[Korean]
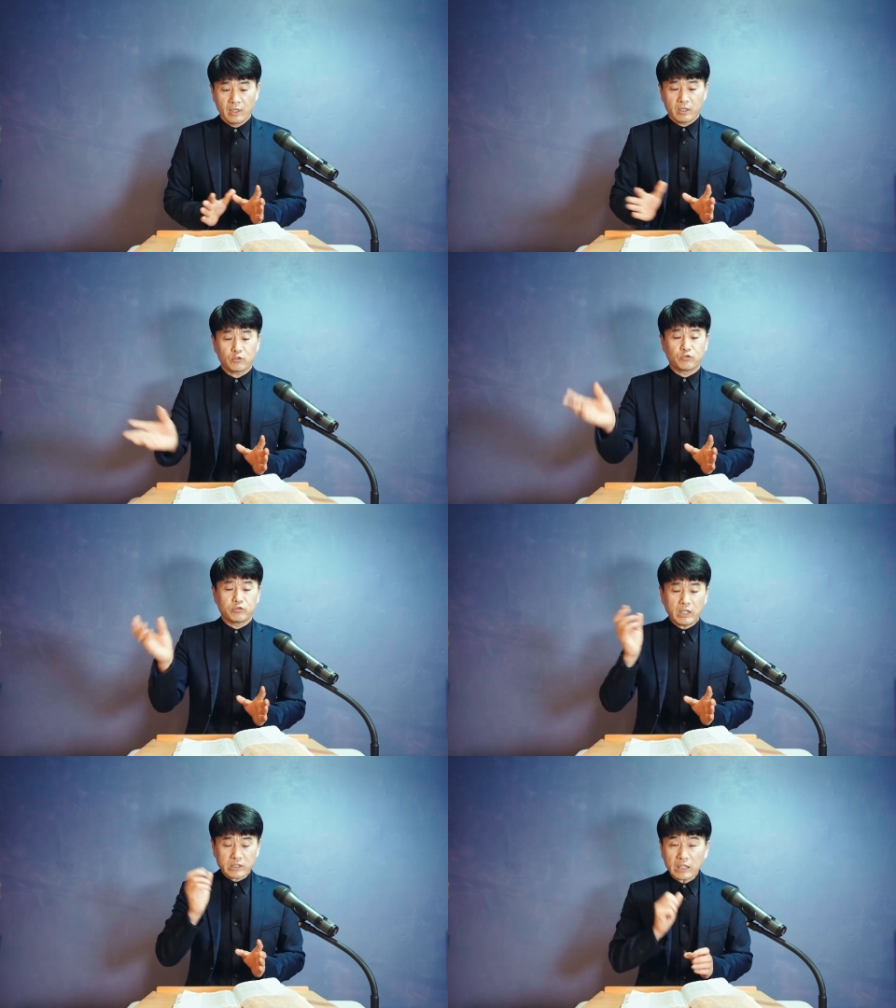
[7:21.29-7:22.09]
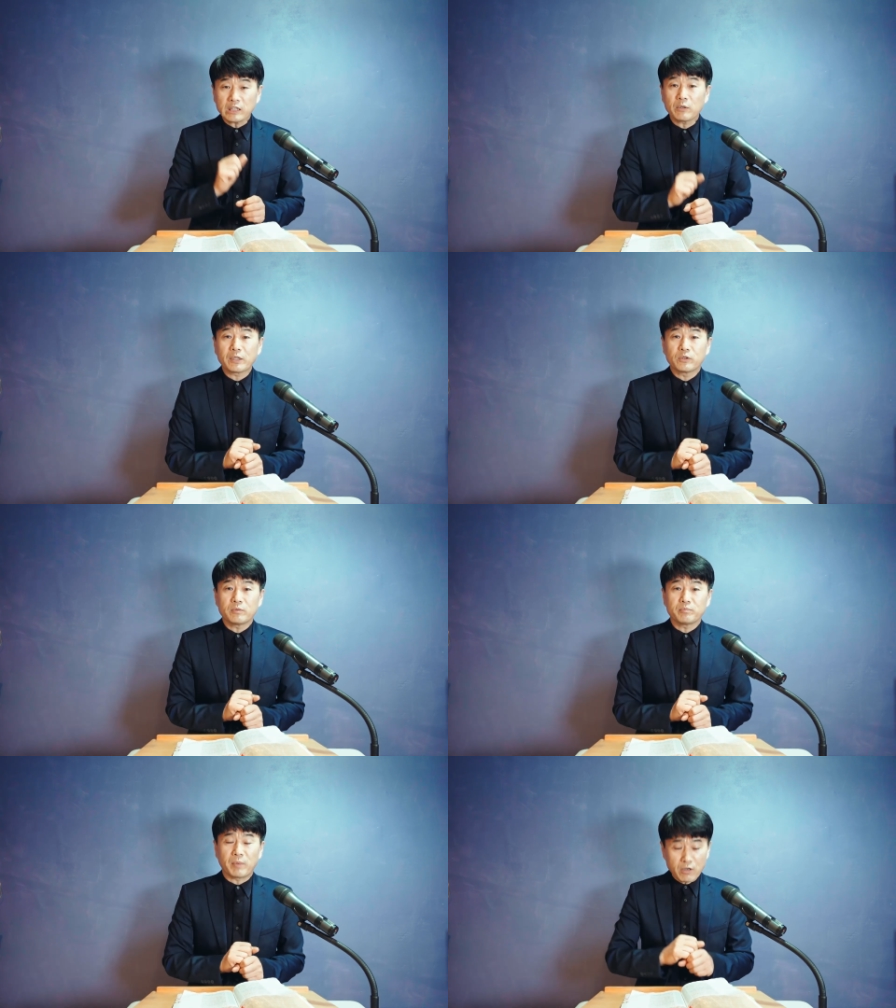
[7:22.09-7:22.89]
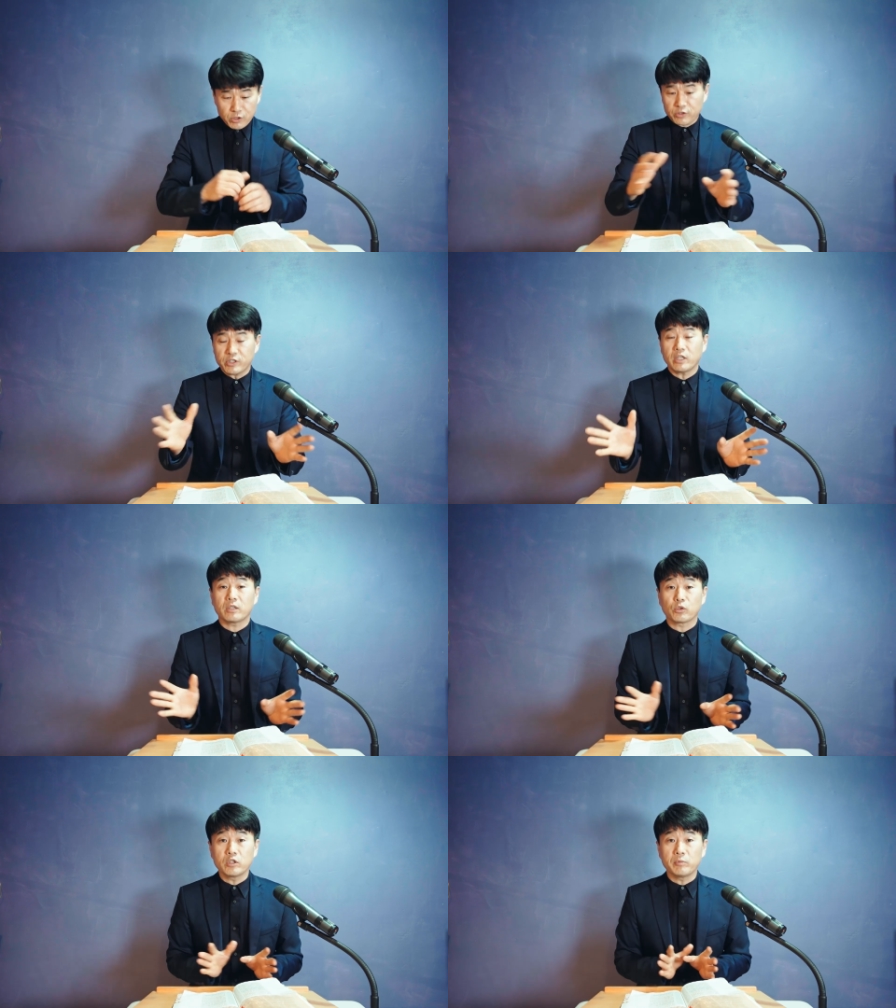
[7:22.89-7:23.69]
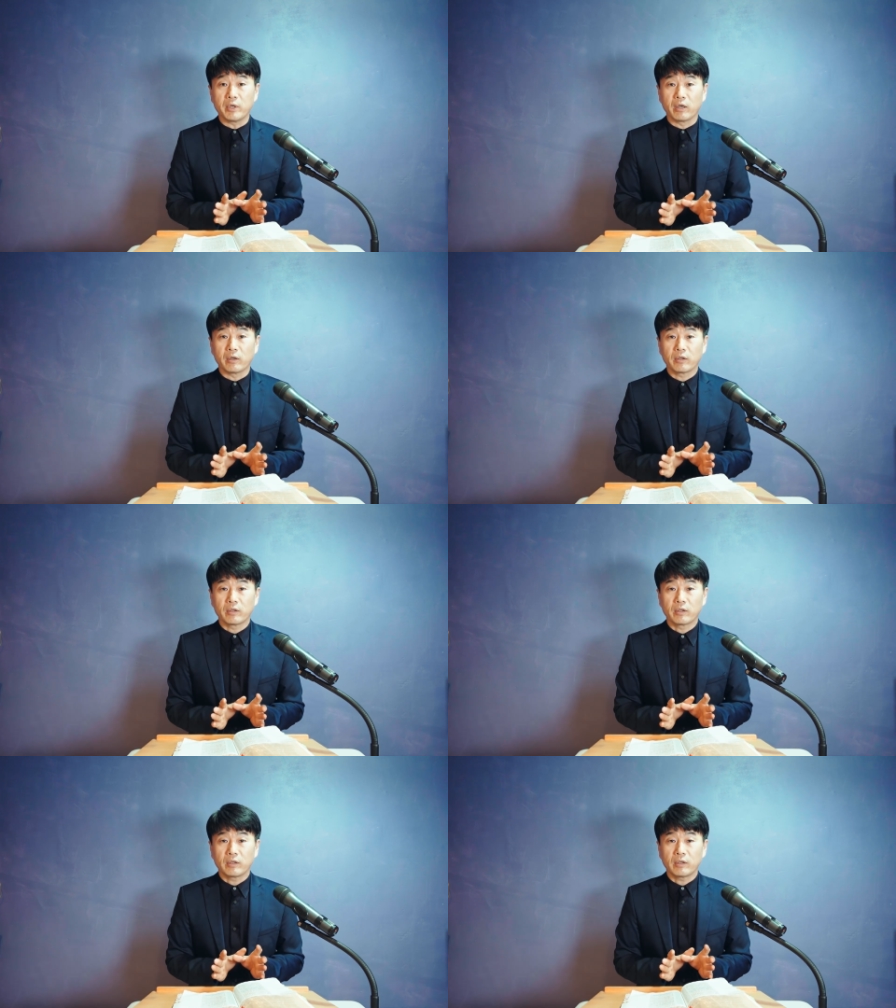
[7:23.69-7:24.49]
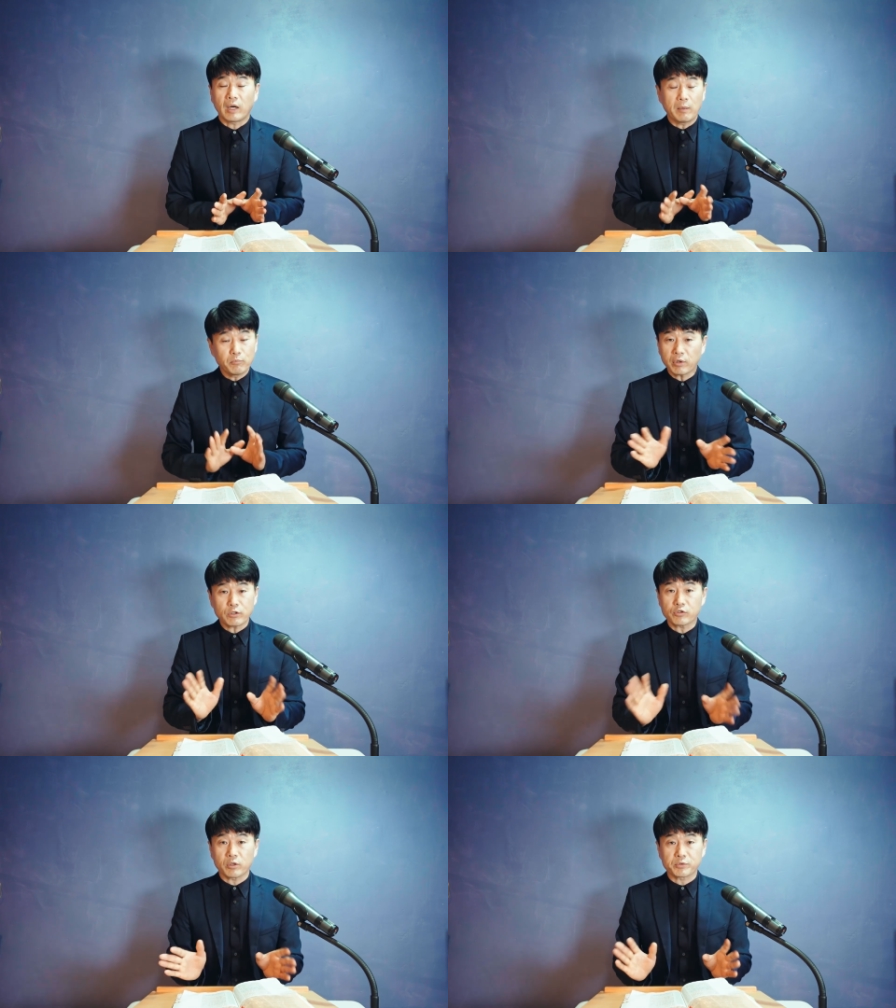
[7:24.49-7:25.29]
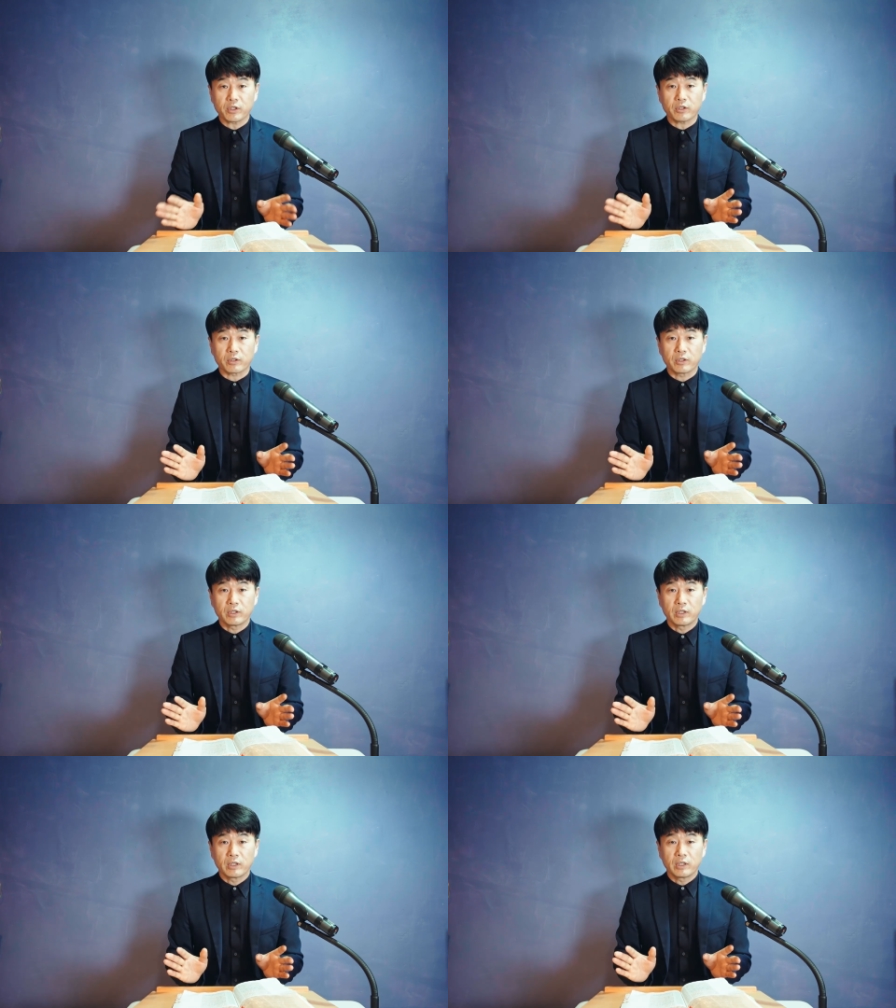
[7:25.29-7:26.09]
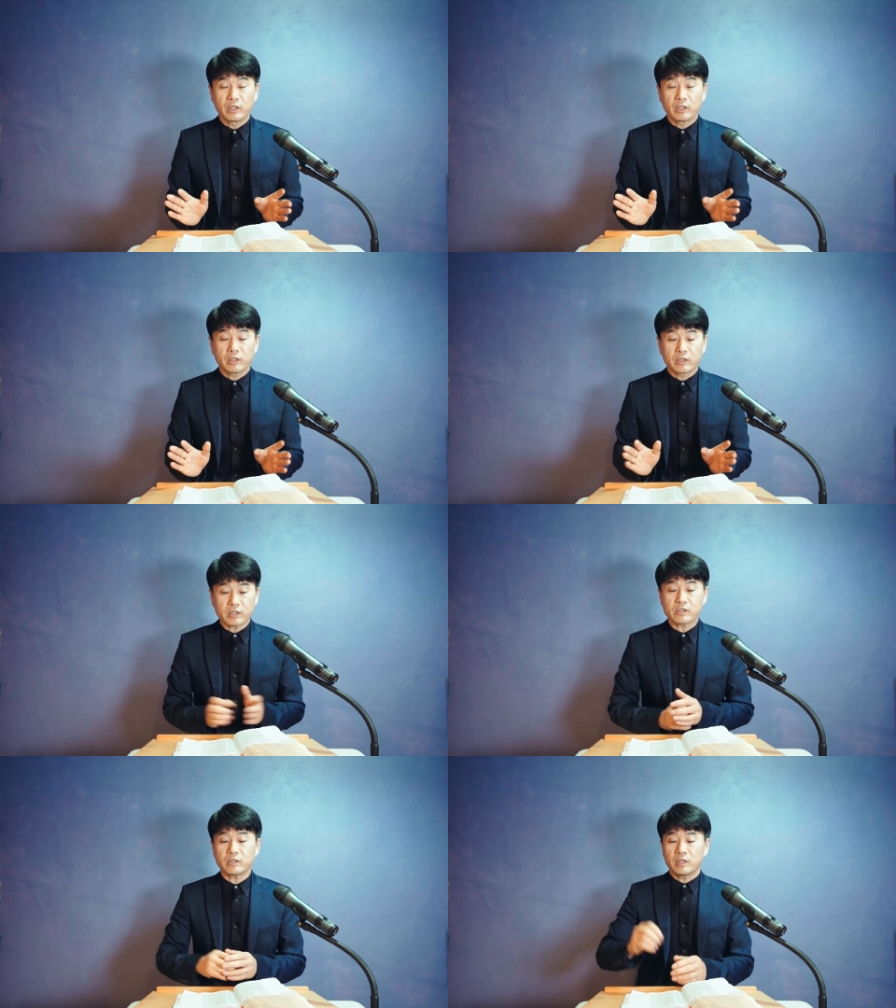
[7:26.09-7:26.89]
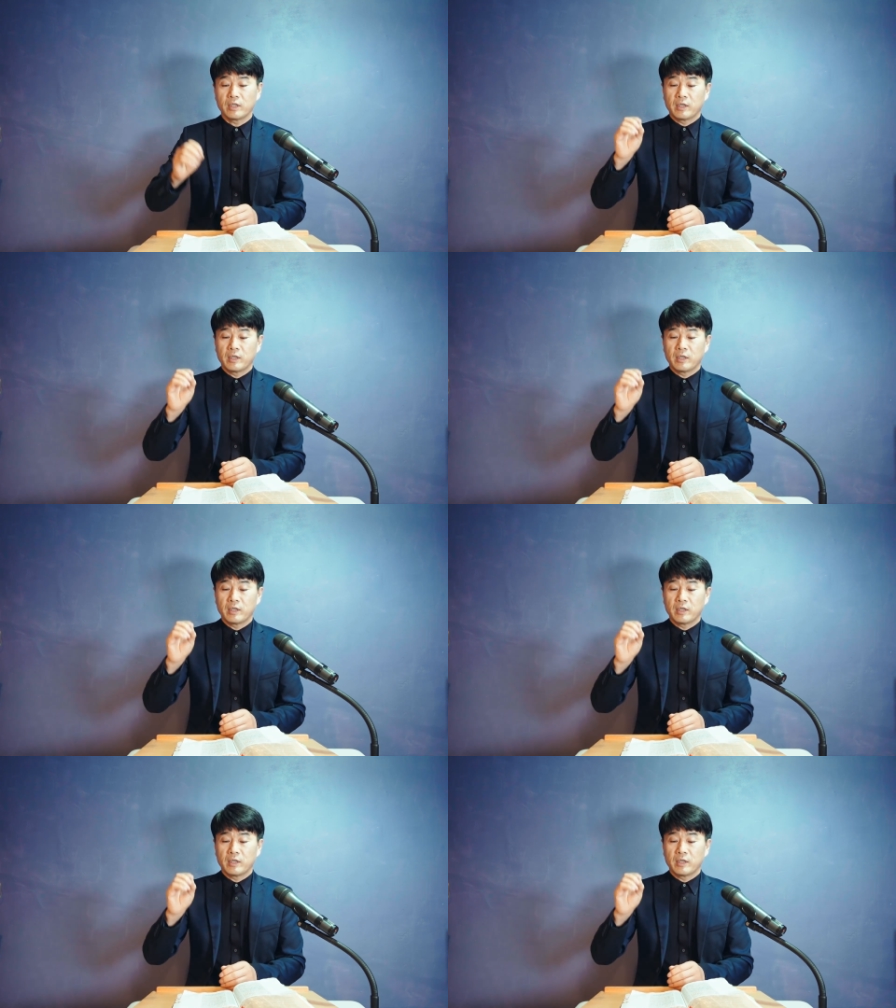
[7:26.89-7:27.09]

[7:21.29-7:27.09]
그러니까 누가 찾아와도 마을 전체의 손님이에요. 함부로 할 수가 없어요. 그래서